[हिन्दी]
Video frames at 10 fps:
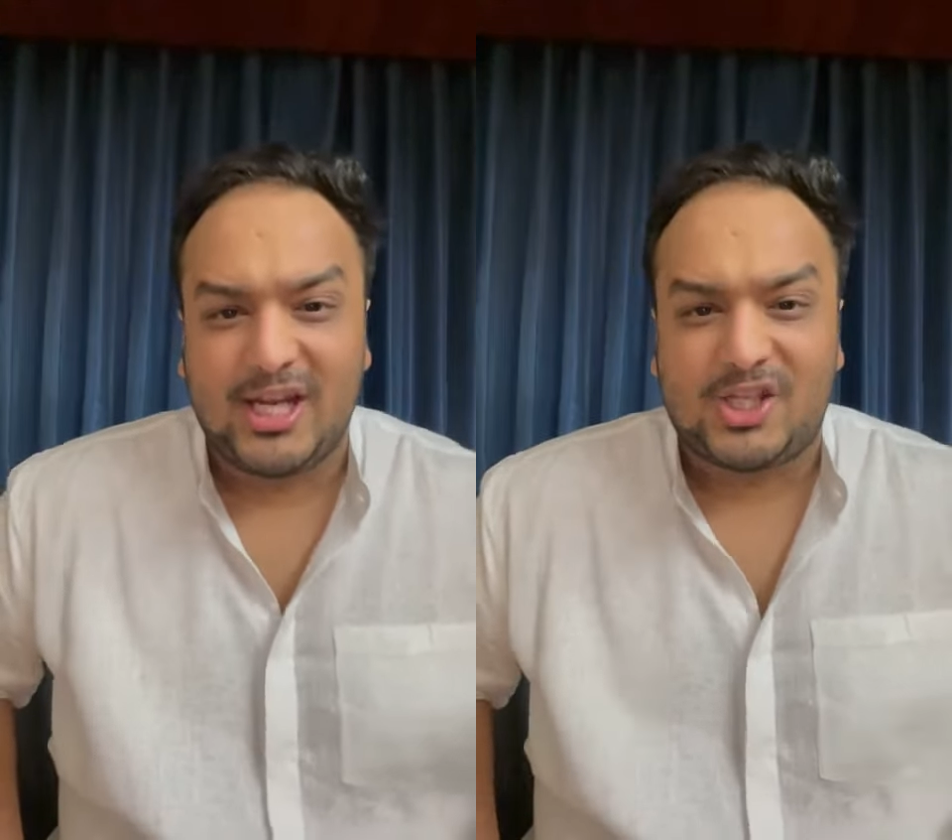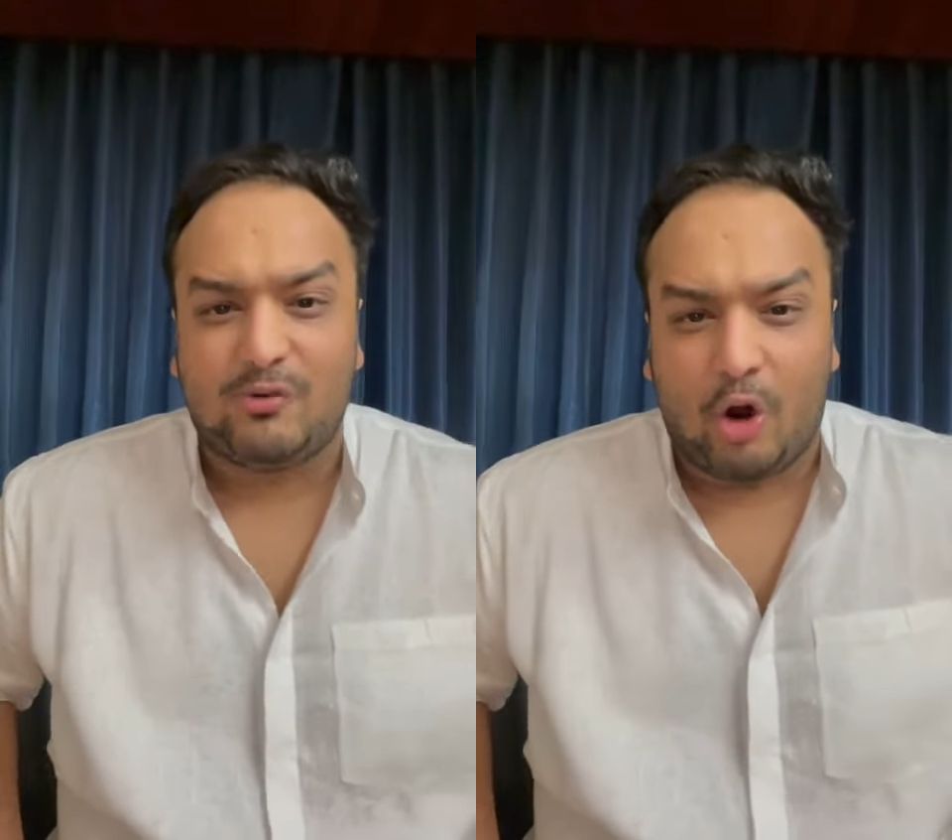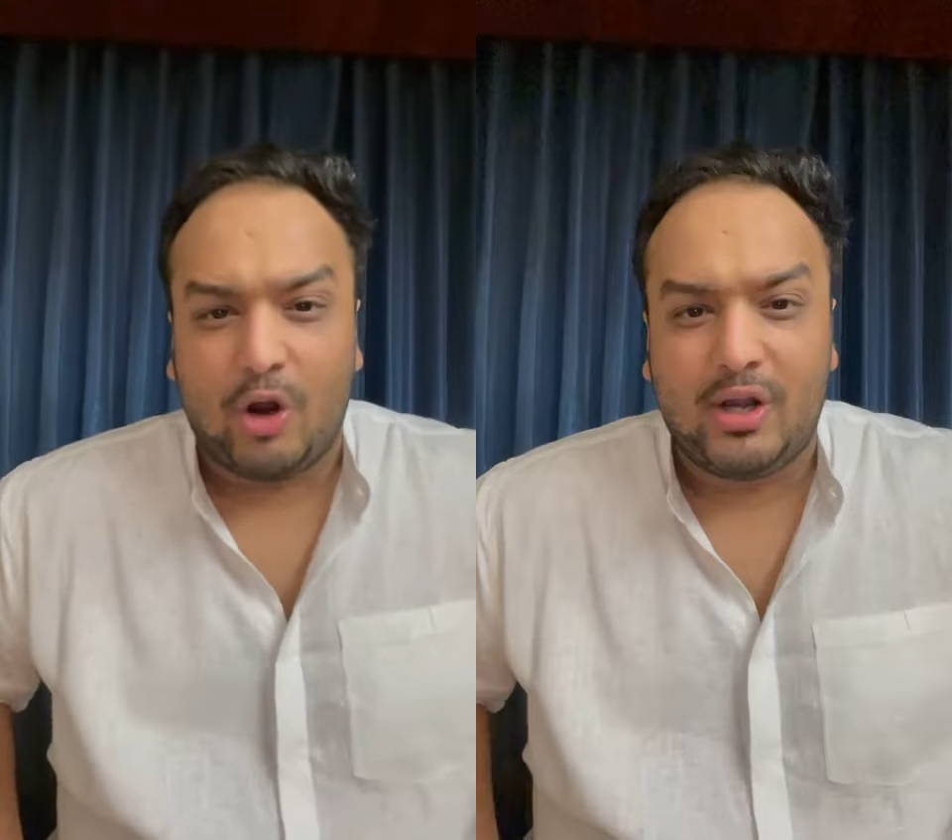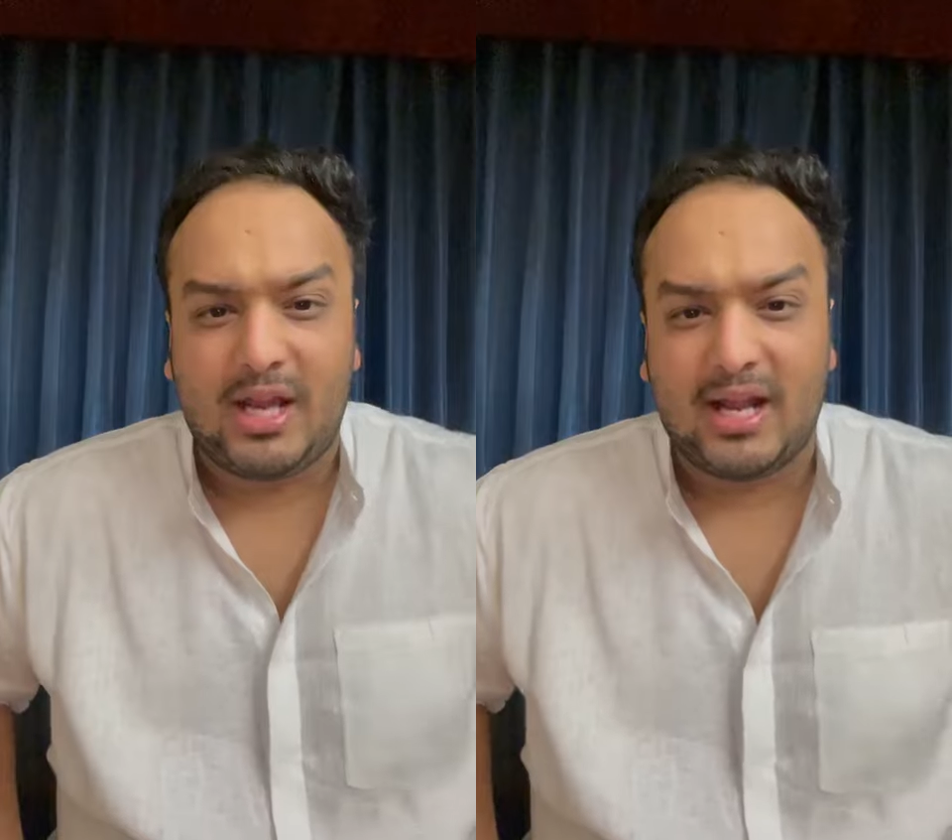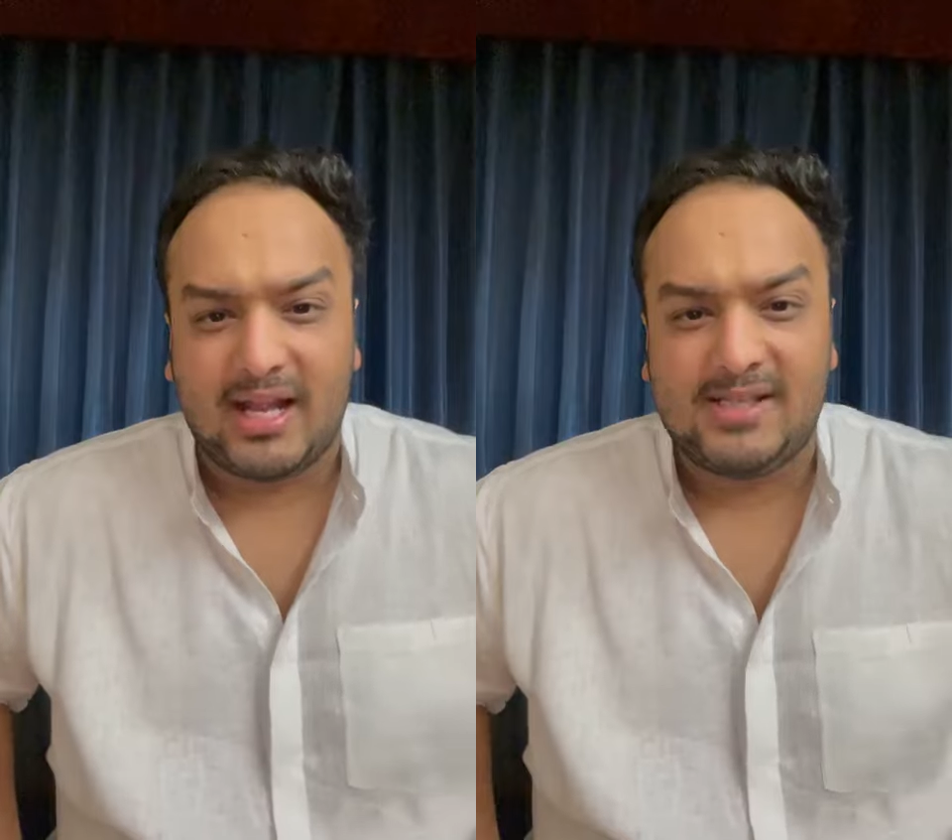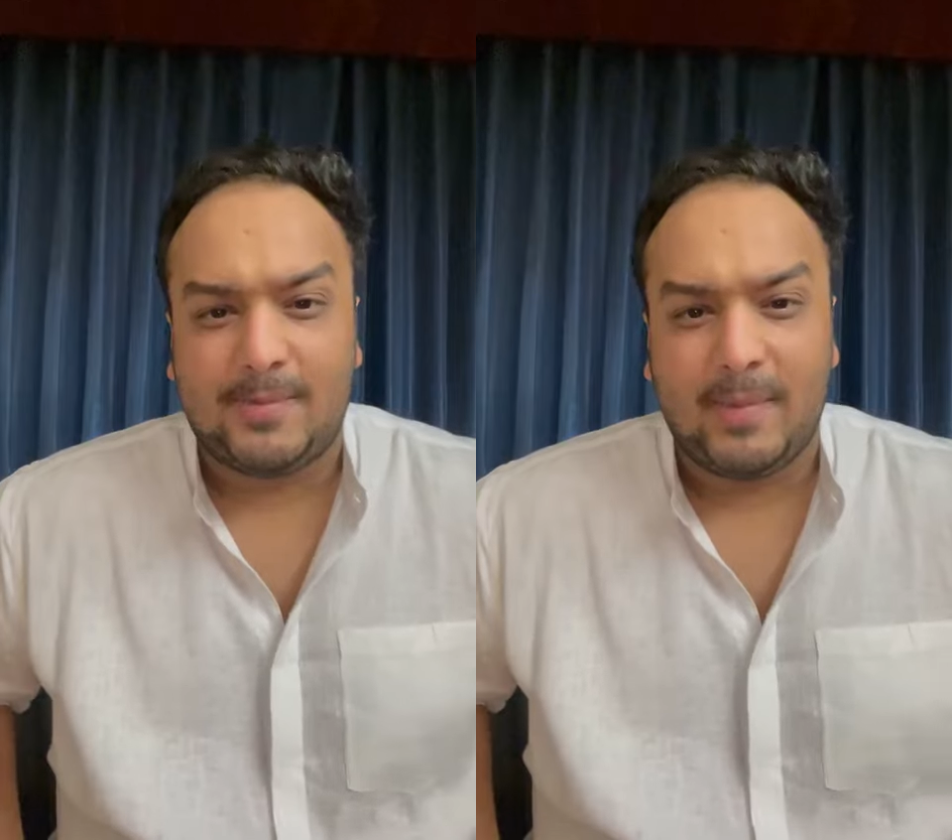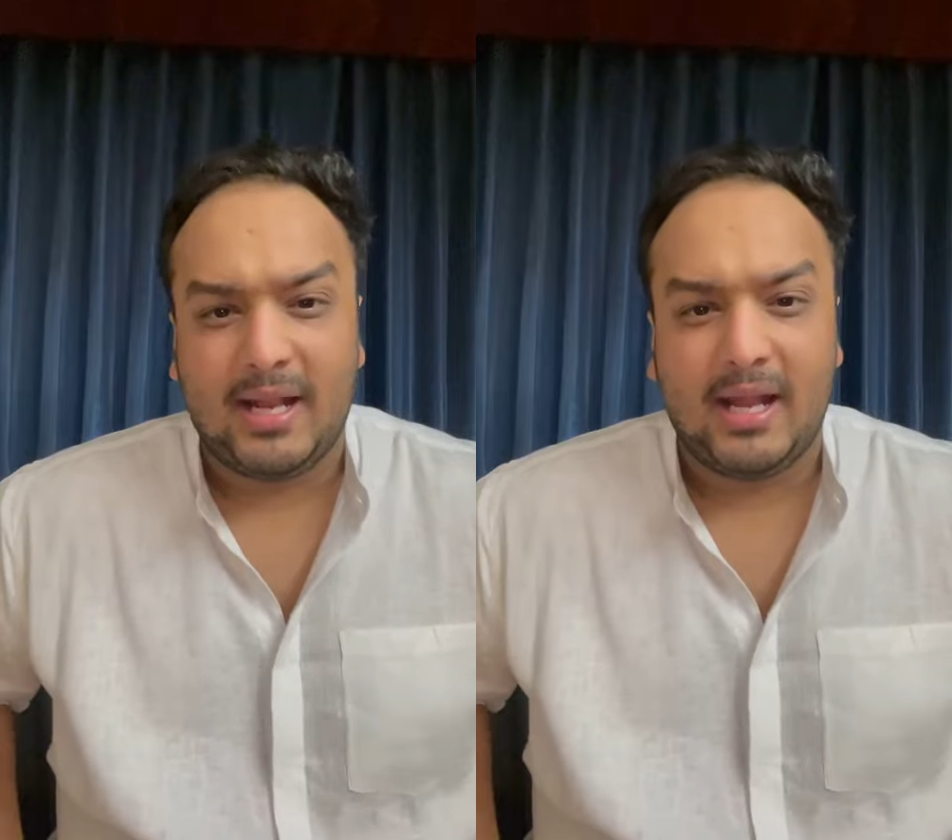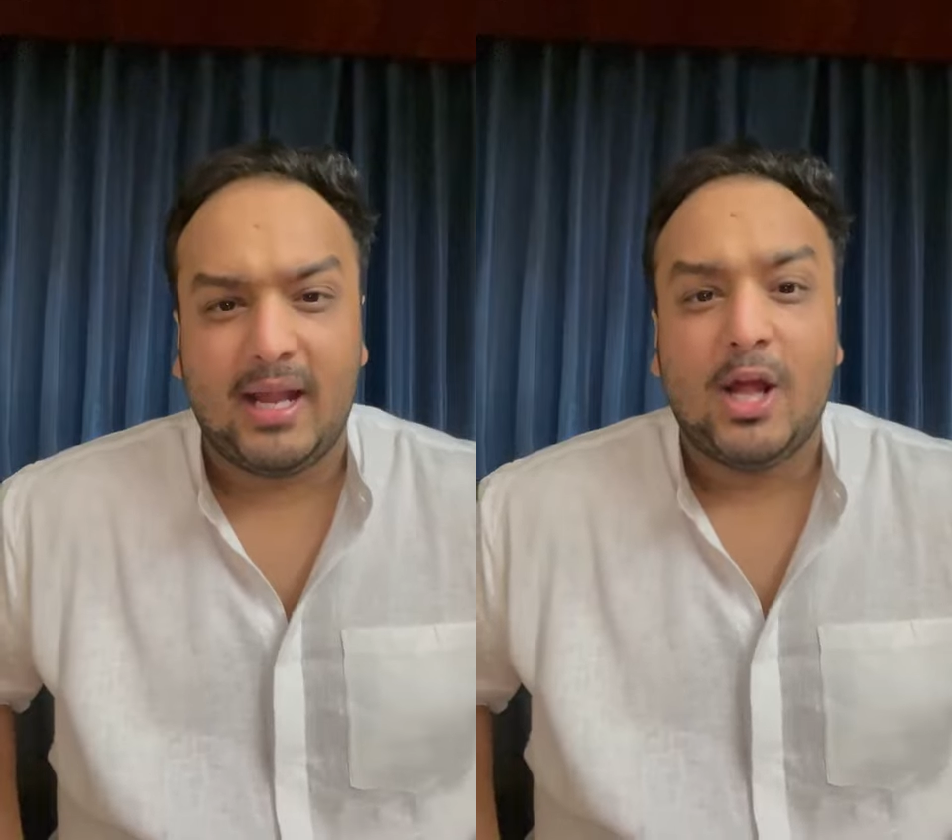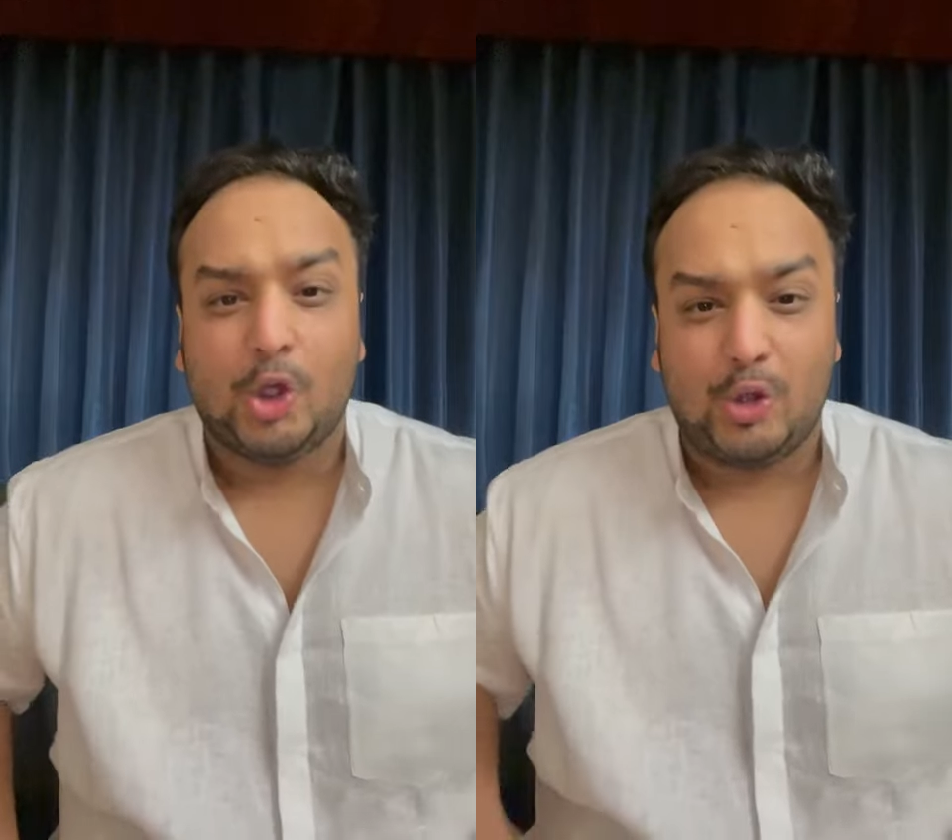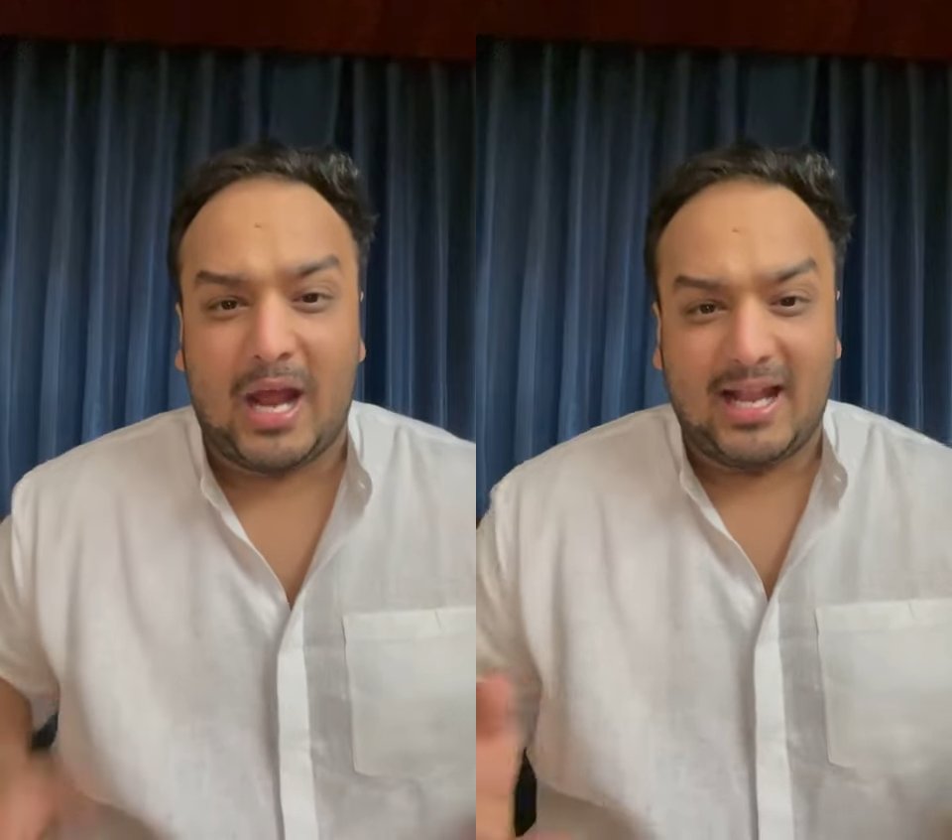ईस्ट वार्ड के अगेंस्ट मैंने
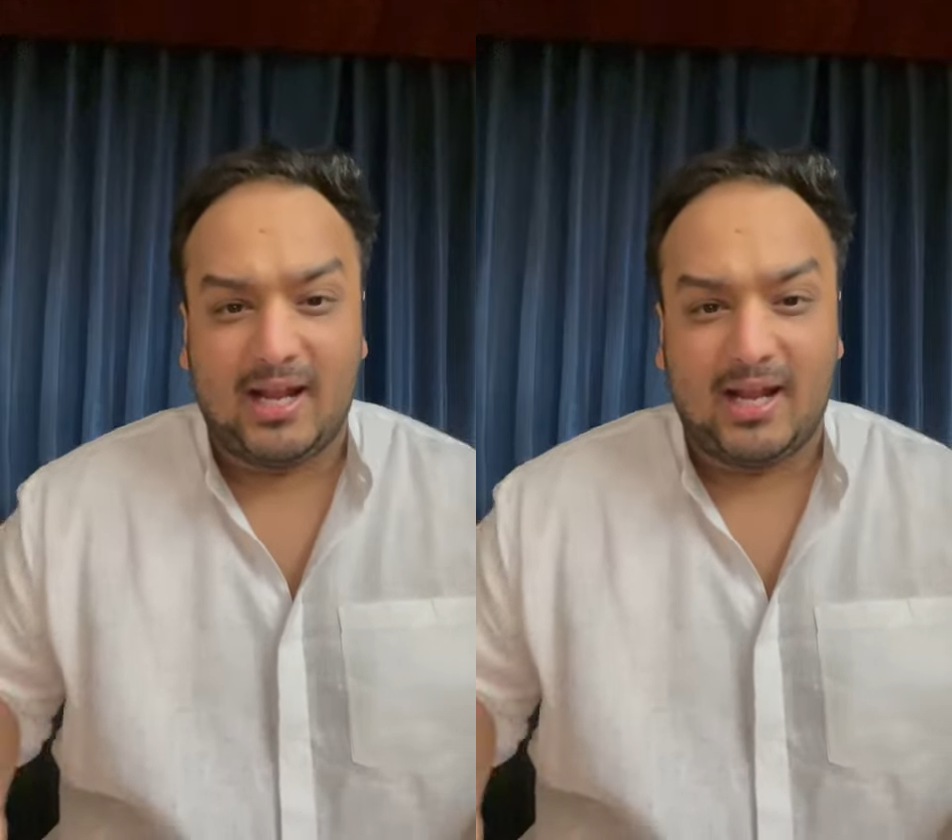जो